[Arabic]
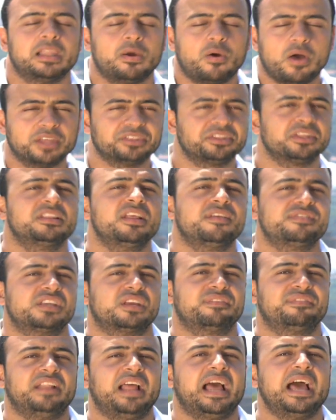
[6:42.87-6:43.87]
لو حطيت
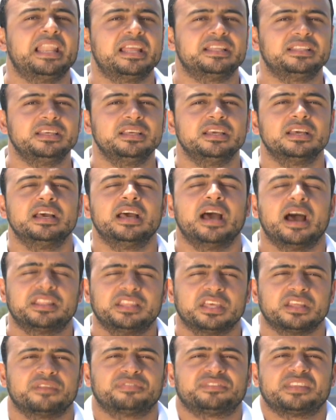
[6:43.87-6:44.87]
نفسك في الحاله دي
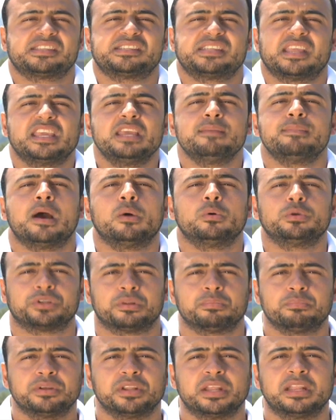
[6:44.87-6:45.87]
هتعرف تستجيب قوي
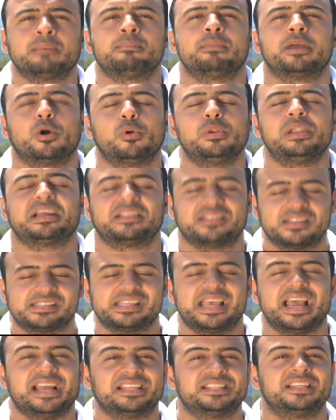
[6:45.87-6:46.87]
لربنا لما يقول لك
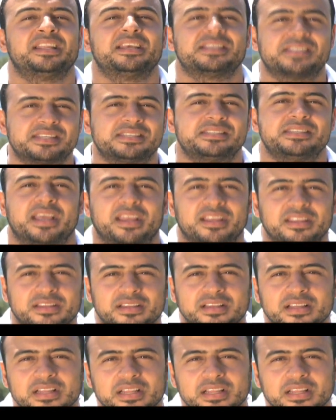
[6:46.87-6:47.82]
تساعد الناس ازاي